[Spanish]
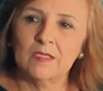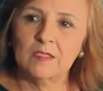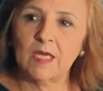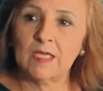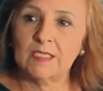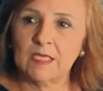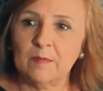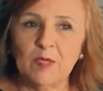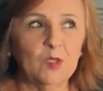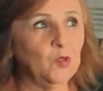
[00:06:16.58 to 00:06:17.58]
darle
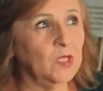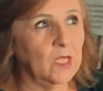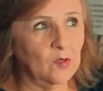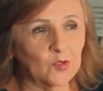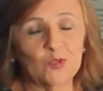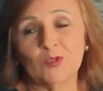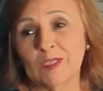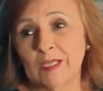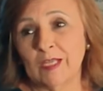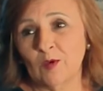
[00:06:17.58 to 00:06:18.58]
seguimiento y nosotros
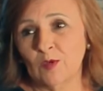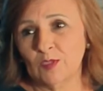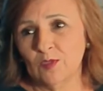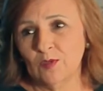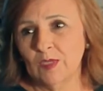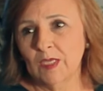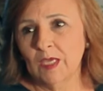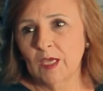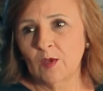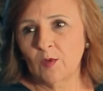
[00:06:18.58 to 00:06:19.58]
en el negocio,
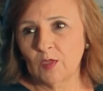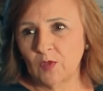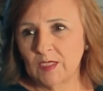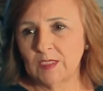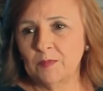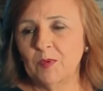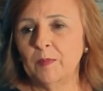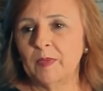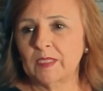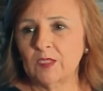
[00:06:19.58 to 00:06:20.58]
cuando hay ese tipo de
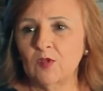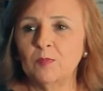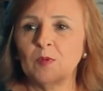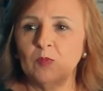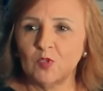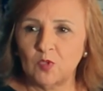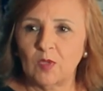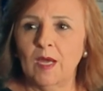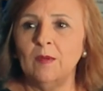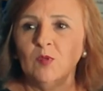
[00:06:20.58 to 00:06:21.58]
partidos, lo
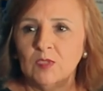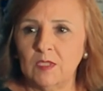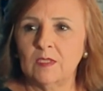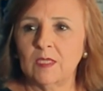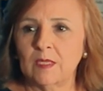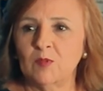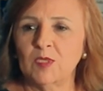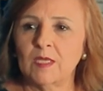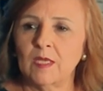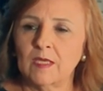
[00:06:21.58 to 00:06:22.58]
promocionamos y tratamos
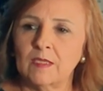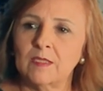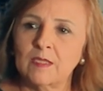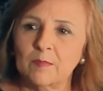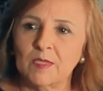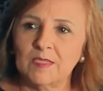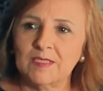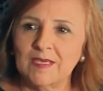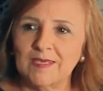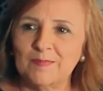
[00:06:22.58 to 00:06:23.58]
de que la gente también
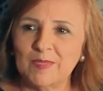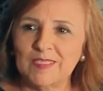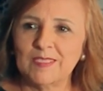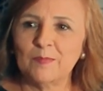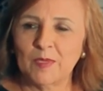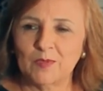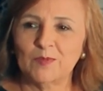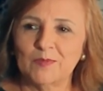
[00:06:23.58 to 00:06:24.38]
esté participando.